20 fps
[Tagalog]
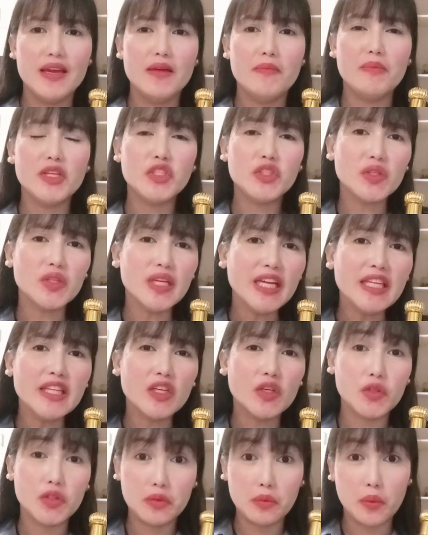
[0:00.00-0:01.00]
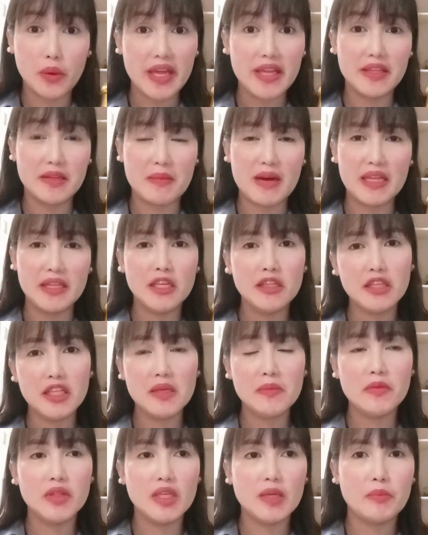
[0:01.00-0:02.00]
Mature in a good way naman. Hindi
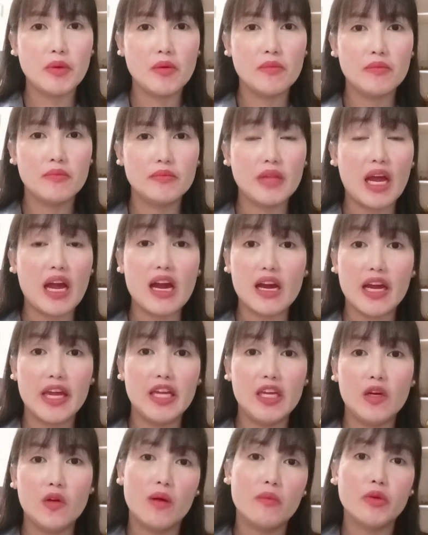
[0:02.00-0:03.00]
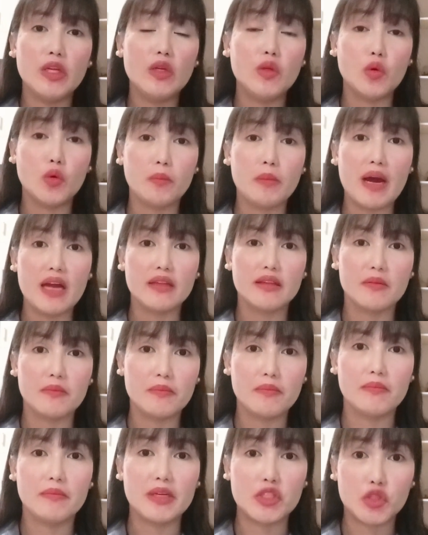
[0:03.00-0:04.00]
naman tipong nakakahilo ang lupa na
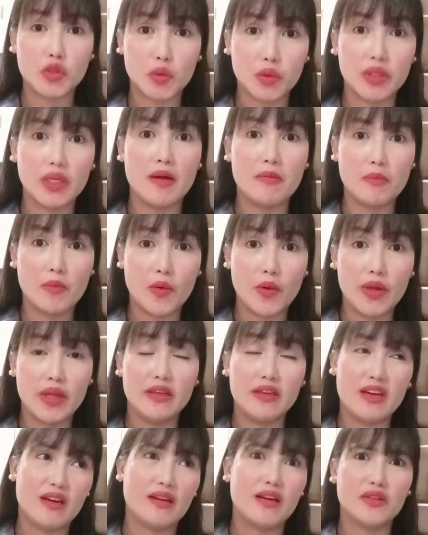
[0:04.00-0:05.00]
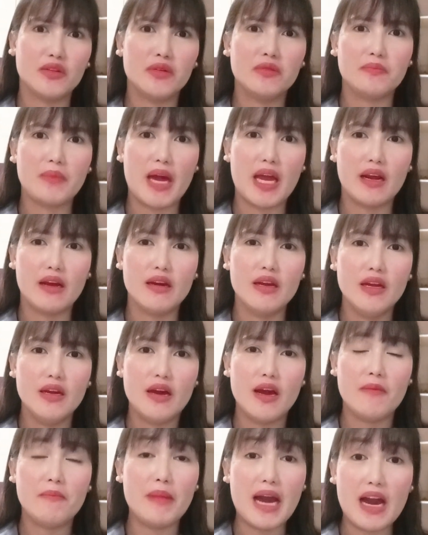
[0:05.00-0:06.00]
mature amoy niya. Ganun parang
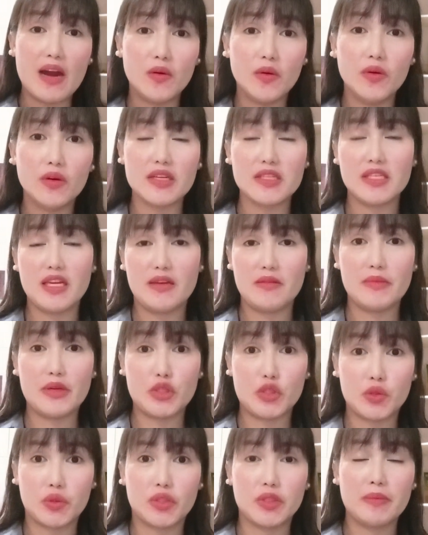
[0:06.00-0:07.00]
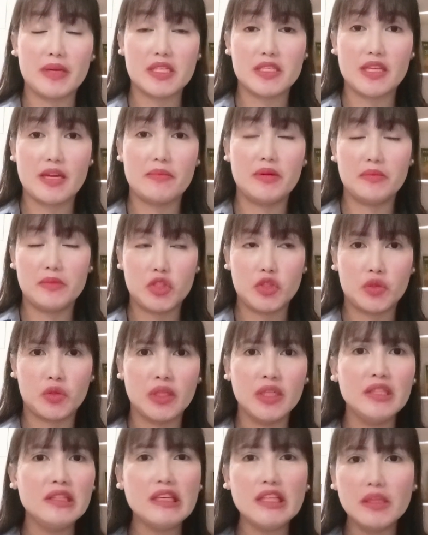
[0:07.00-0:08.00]
ang baho kasi mature pag sinabing mature.
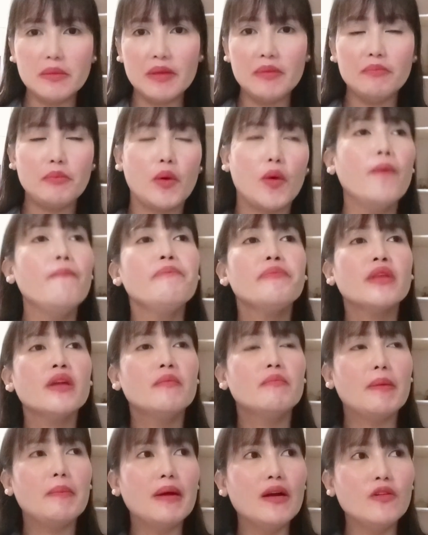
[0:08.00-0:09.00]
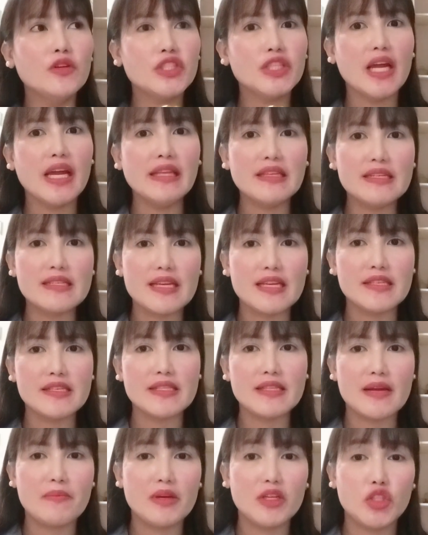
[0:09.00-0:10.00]
Hindi naman po. Mabango siya in a
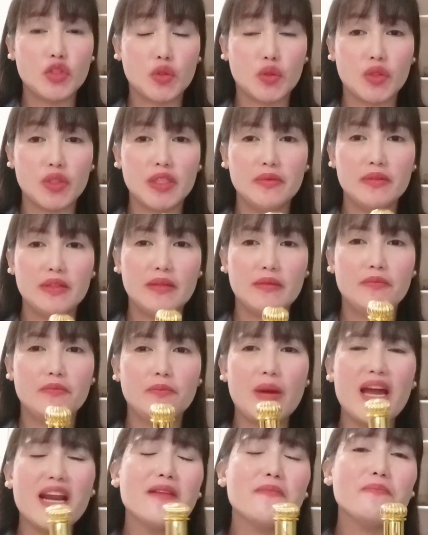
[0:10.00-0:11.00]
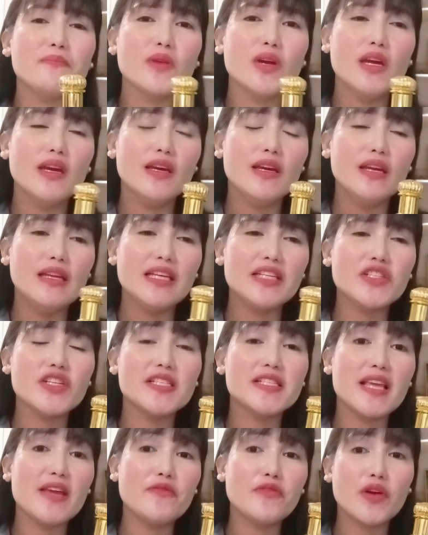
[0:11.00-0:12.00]
sense na mature. Parang, let's
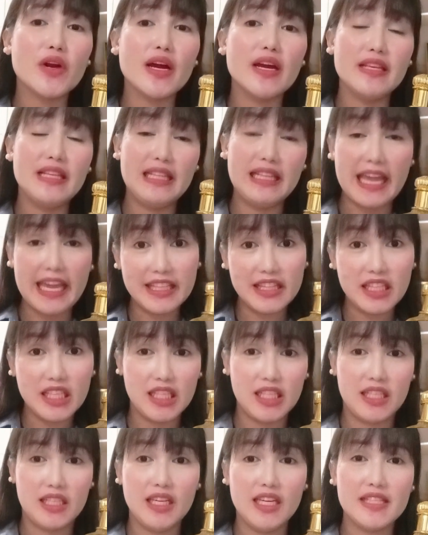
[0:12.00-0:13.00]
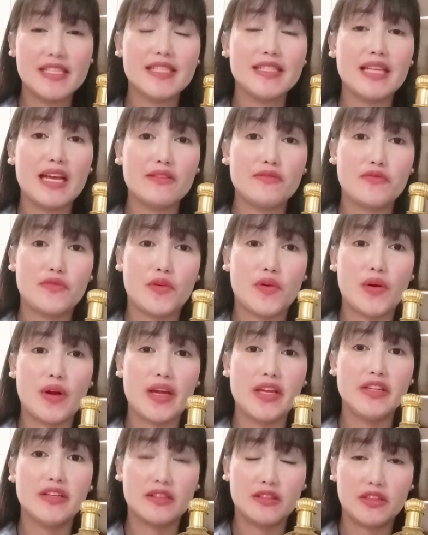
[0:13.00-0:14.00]
just say for a lady. It's not for
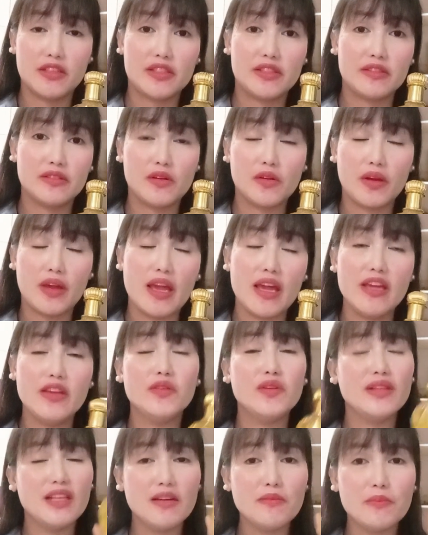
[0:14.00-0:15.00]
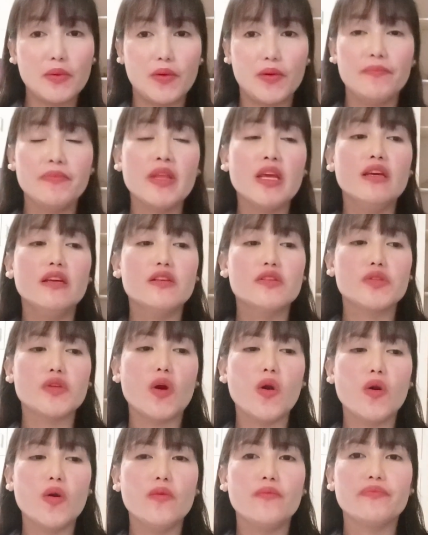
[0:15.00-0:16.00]
a younger. Okay? Yun lang po.
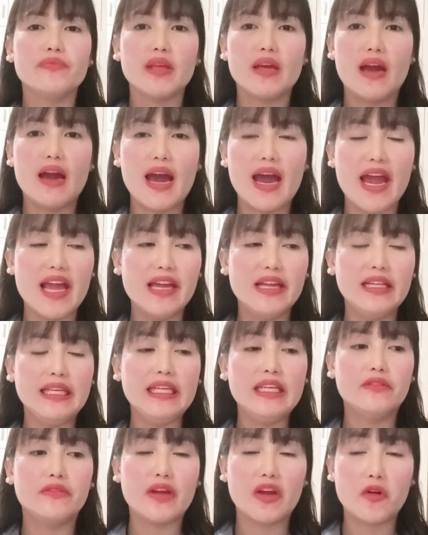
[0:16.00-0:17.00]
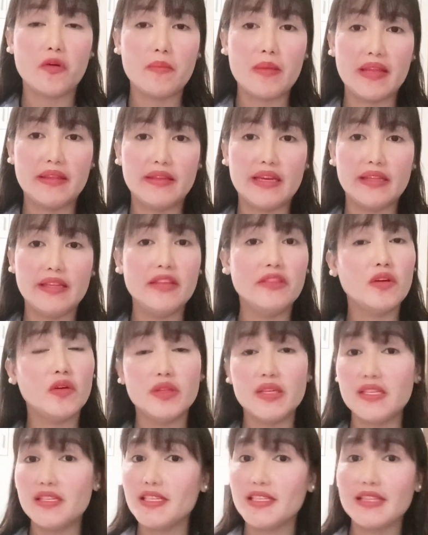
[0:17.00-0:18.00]
So, highly recommended. And no,
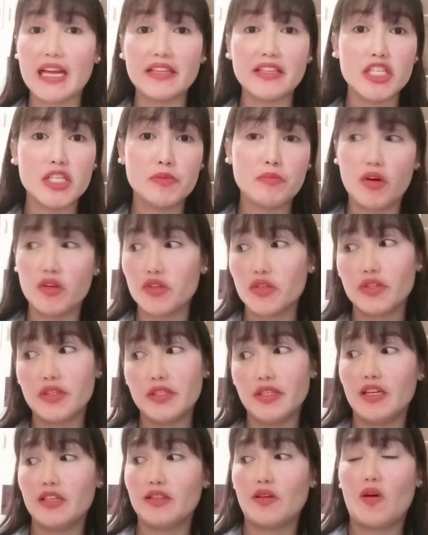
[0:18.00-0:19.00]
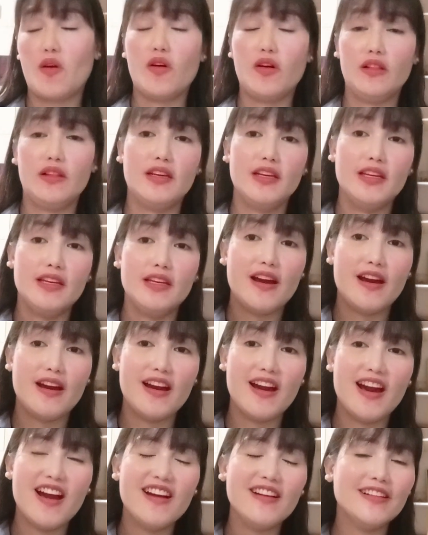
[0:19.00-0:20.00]
this is not sponsored at all
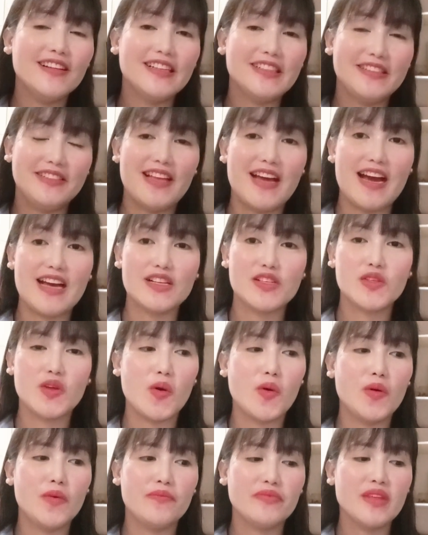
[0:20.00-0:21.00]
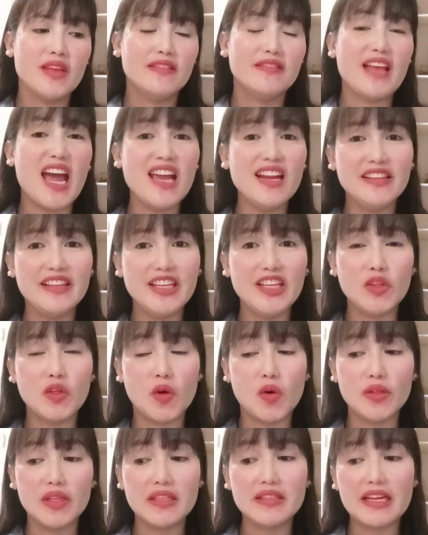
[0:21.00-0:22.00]
ang ganda. So, dahil dito,
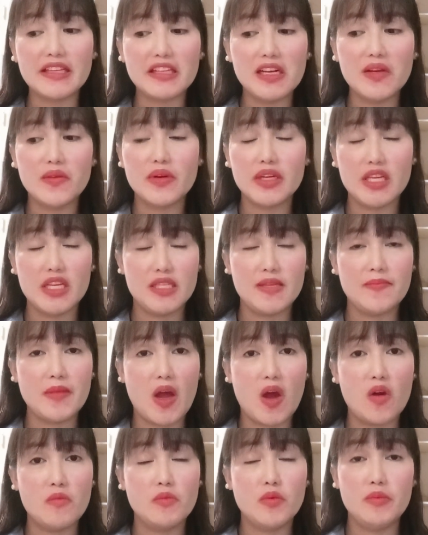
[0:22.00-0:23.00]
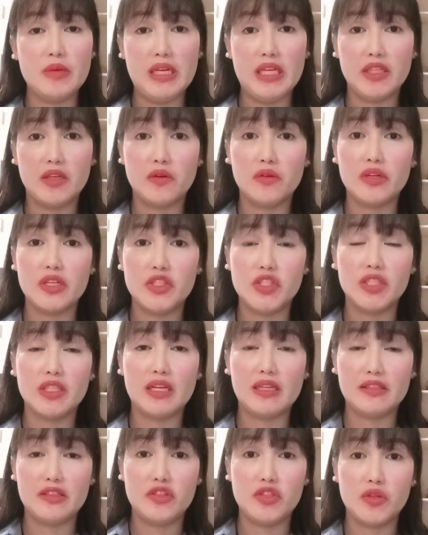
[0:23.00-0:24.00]
nagdadalawang isip na akong bumili ng
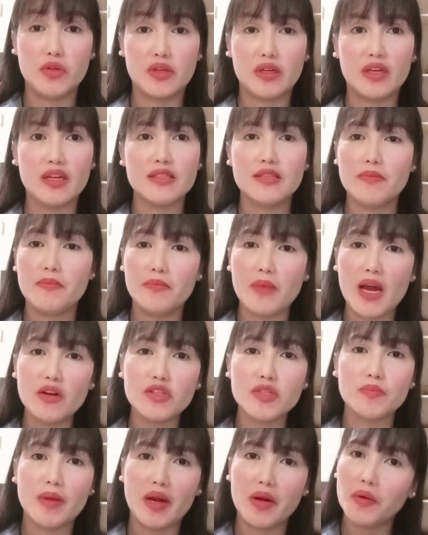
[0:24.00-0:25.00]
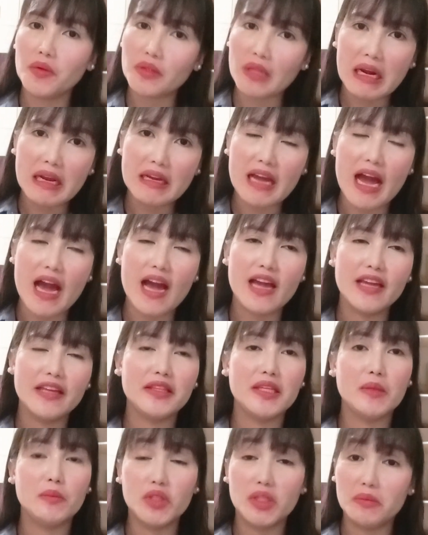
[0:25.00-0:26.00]
original na Dior. Kasi halos pareho talaga,
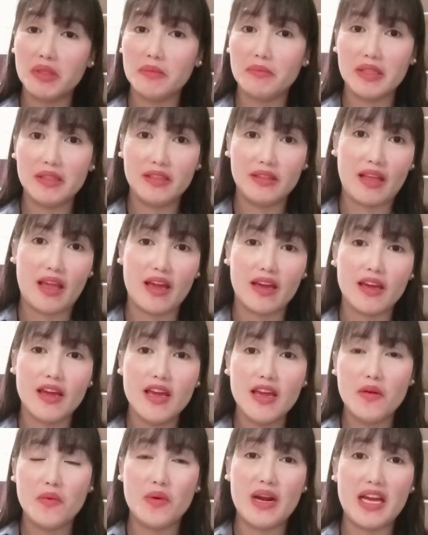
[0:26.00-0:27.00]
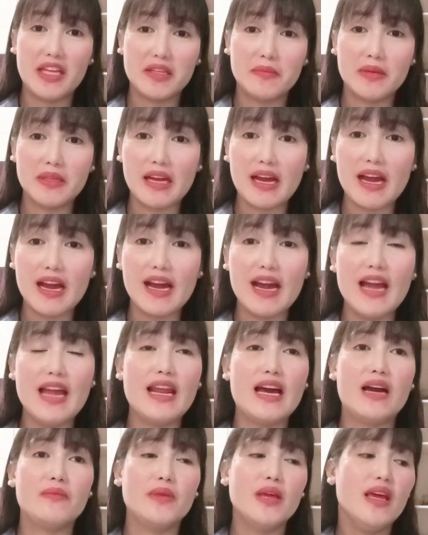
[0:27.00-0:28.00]
hindi mo naman madetect, wala naman
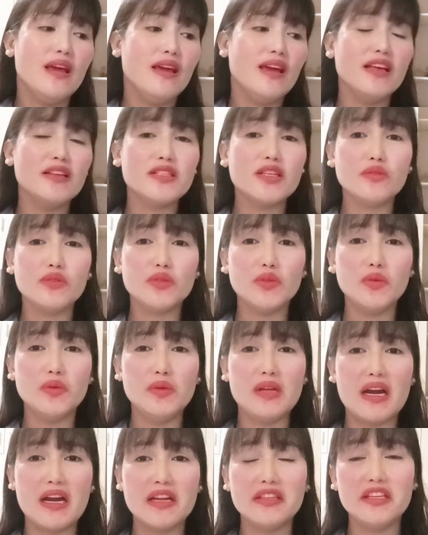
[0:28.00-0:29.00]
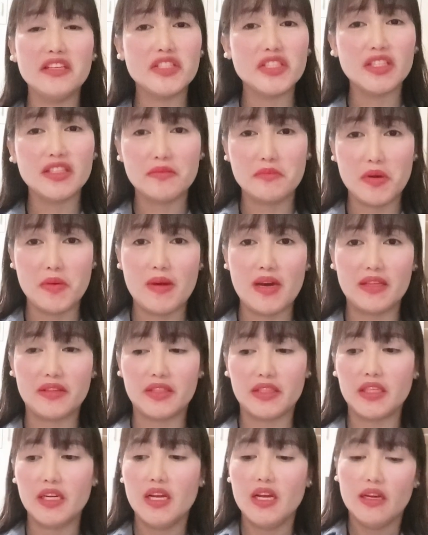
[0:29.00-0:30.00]
nakakaalam. Eh, sa totoo lang, hindi na siya nagmamatter.